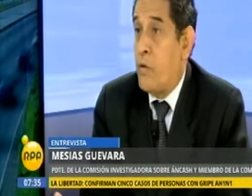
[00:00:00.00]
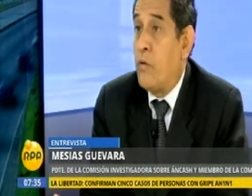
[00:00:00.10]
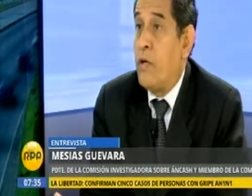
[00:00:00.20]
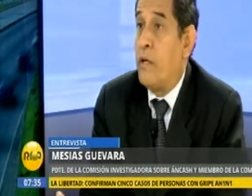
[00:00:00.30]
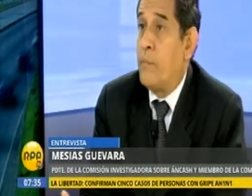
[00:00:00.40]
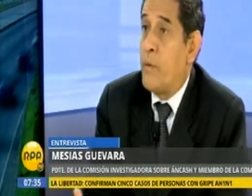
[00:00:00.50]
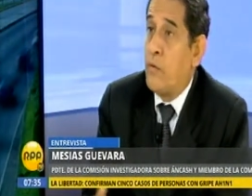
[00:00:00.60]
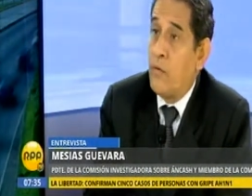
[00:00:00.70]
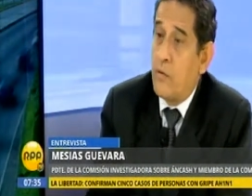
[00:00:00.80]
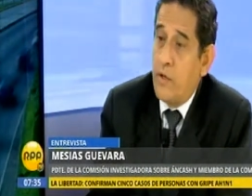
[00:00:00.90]
Pero, es,
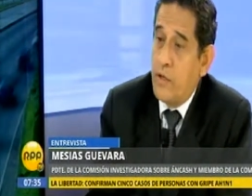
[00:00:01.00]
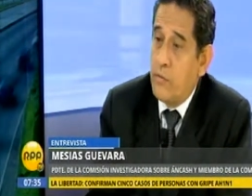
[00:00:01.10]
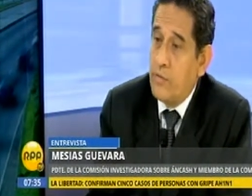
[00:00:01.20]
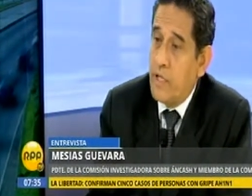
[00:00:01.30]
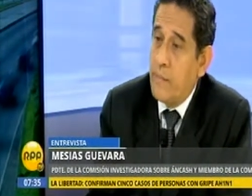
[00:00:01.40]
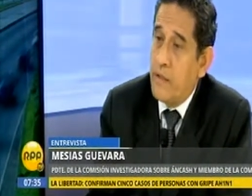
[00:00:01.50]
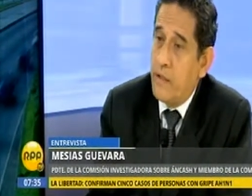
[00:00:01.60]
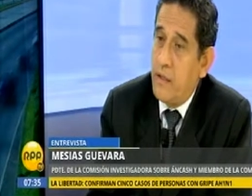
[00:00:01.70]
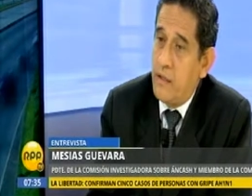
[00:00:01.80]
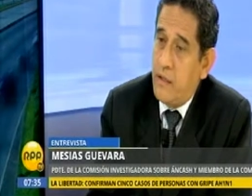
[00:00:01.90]
pero es un tema
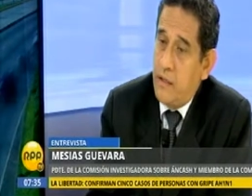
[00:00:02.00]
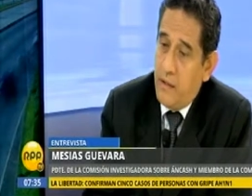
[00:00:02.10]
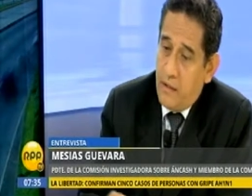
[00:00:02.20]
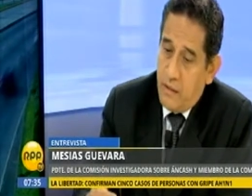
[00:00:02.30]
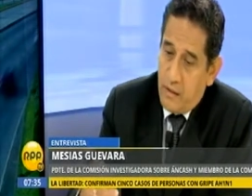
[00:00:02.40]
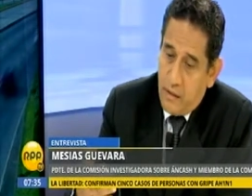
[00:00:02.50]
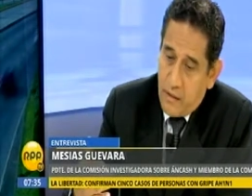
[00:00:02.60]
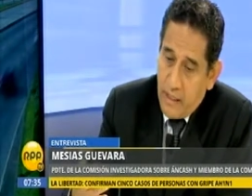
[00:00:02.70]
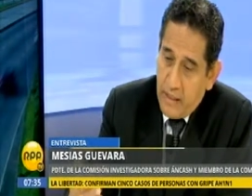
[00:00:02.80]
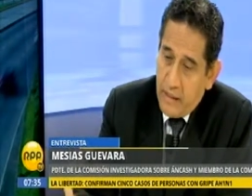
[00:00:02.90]
que
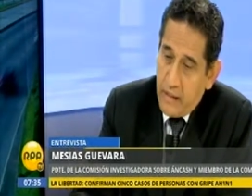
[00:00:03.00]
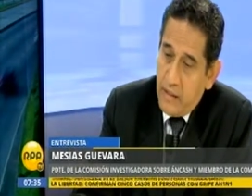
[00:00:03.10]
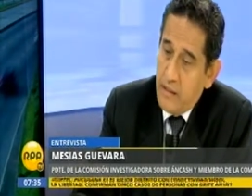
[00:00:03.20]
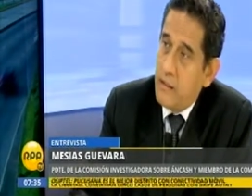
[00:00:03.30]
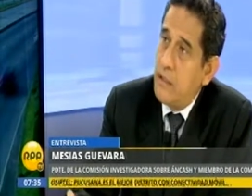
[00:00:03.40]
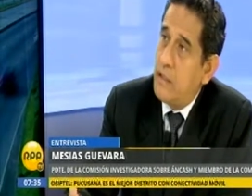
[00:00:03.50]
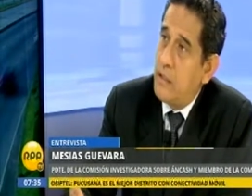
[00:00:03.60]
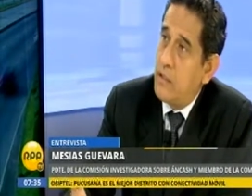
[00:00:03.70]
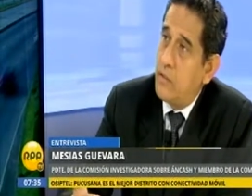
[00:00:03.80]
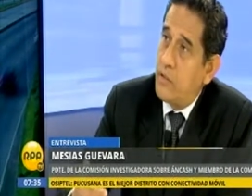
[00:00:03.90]
el, cada quien tiene el
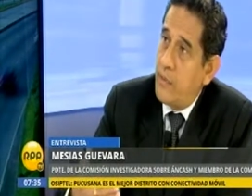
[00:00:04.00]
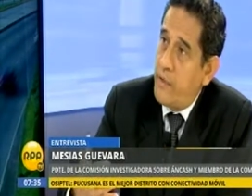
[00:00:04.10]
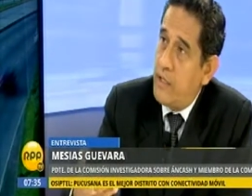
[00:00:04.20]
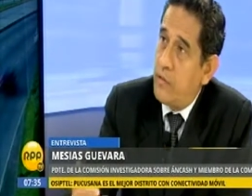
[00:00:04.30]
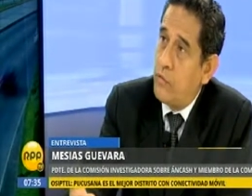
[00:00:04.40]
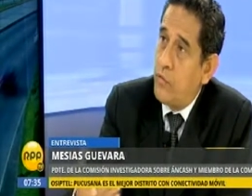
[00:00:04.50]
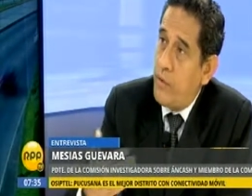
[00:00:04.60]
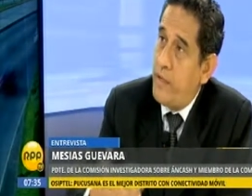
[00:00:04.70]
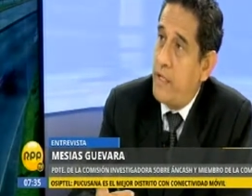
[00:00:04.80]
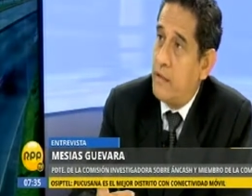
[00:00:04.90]
derecho de hablar o no
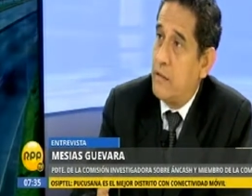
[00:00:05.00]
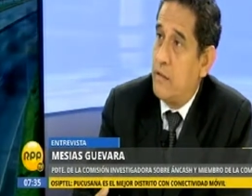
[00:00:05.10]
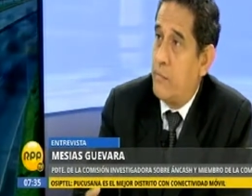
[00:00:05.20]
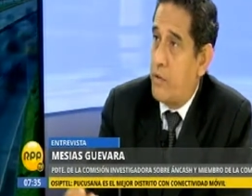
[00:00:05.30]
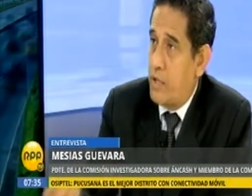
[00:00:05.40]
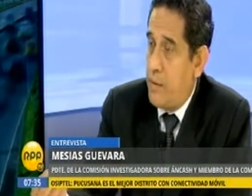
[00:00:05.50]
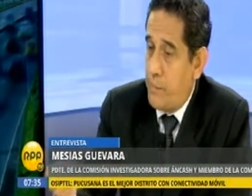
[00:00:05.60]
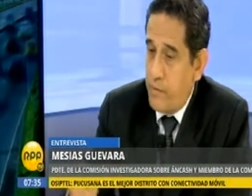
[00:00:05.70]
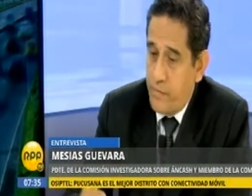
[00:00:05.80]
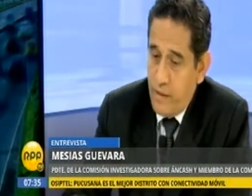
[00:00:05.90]
hablar. Por
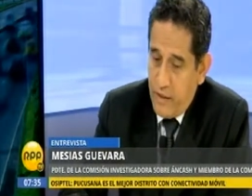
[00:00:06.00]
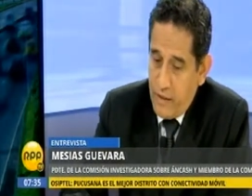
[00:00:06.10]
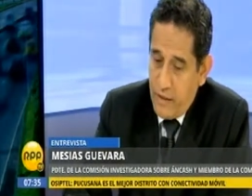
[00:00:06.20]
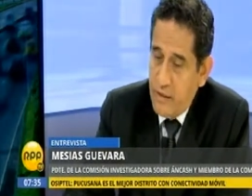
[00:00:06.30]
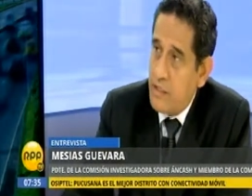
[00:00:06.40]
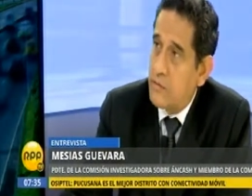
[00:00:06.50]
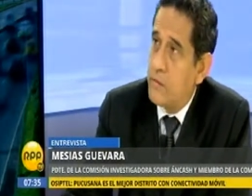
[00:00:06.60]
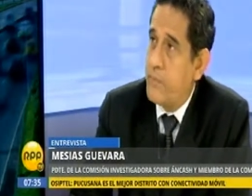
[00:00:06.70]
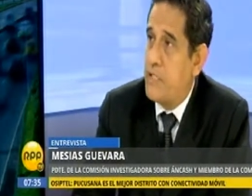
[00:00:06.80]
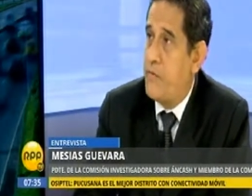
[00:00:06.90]
ejemplo, en este
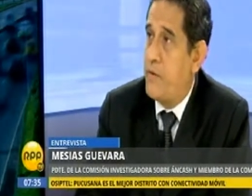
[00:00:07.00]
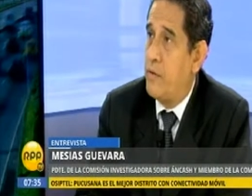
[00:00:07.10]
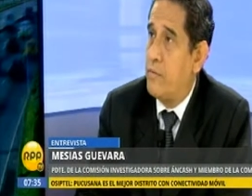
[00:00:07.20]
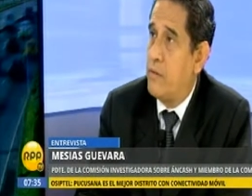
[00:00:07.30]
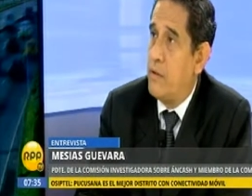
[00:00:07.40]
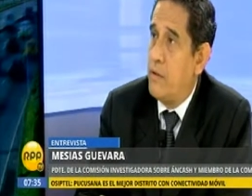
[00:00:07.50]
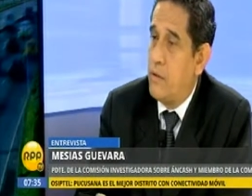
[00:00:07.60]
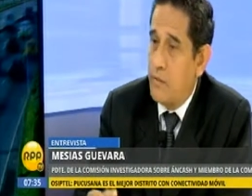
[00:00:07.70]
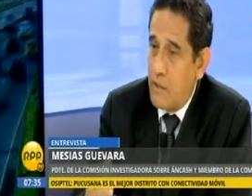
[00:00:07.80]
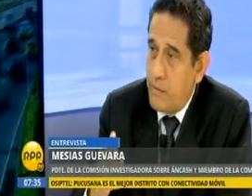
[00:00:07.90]
caso específico,
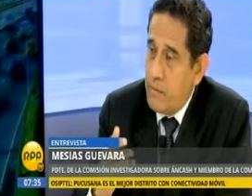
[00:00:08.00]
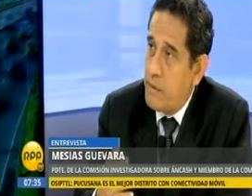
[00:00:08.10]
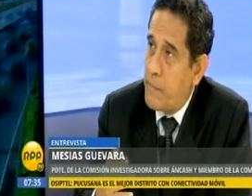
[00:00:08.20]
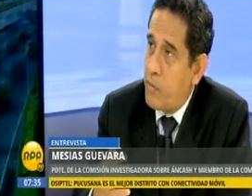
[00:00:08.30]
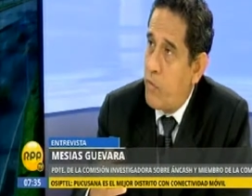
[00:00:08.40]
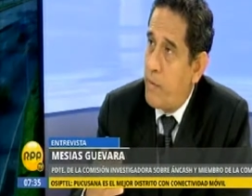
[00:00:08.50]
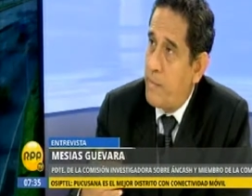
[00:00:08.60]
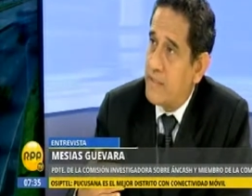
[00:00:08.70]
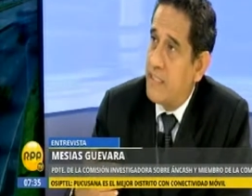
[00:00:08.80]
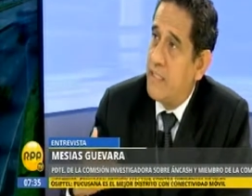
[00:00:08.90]
lo que a mí me preocupa,
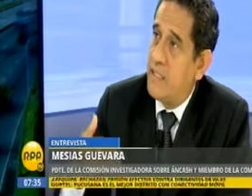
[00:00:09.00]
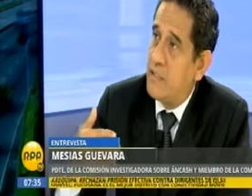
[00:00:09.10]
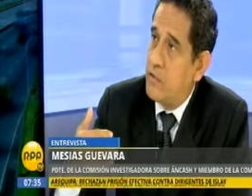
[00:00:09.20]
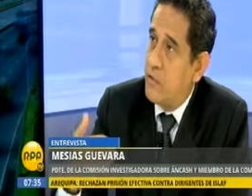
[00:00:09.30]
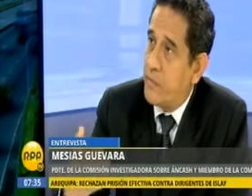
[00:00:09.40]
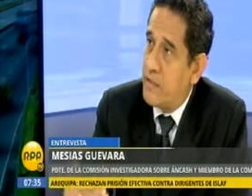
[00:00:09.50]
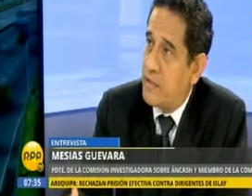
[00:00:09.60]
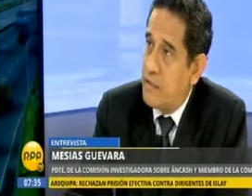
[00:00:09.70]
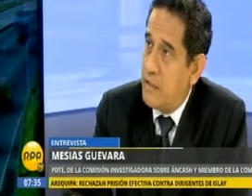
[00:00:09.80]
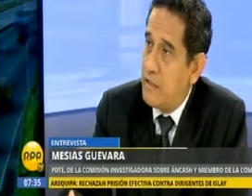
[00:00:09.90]
más allá del señor
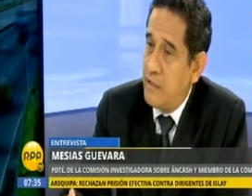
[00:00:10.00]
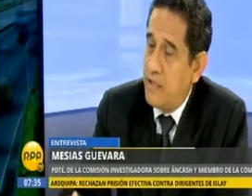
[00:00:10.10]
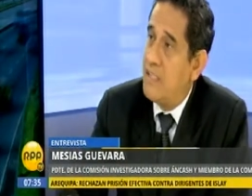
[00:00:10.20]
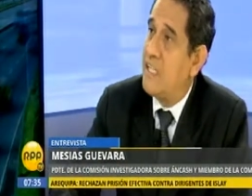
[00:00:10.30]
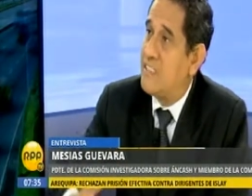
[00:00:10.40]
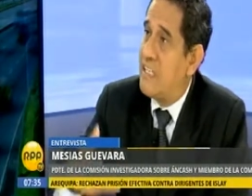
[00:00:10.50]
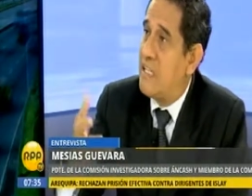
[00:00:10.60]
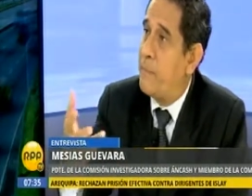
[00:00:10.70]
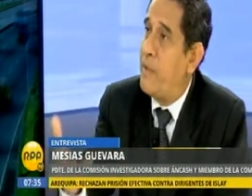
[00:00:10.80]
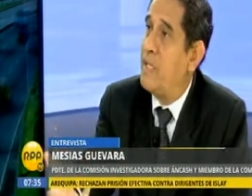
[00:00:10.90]
Villestey, es la
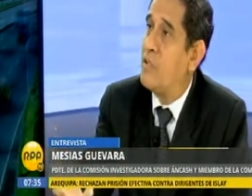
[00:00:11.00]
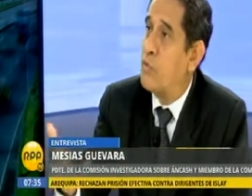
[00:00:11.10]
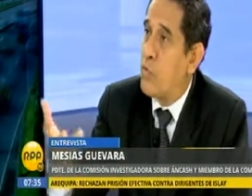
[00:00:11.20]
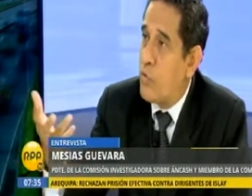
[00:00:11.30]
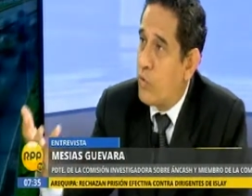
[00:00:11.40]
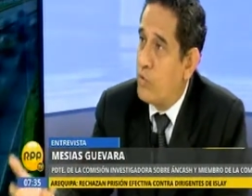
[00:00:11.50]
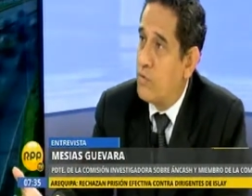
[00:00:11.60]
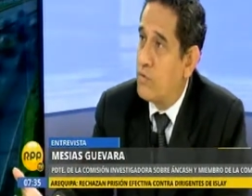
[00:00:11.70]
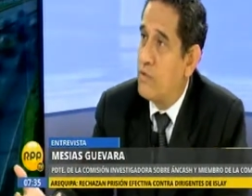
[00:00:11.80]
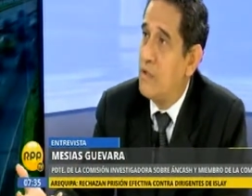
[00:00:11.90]
sala plena en su
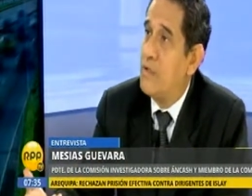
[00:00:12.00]
conjunto.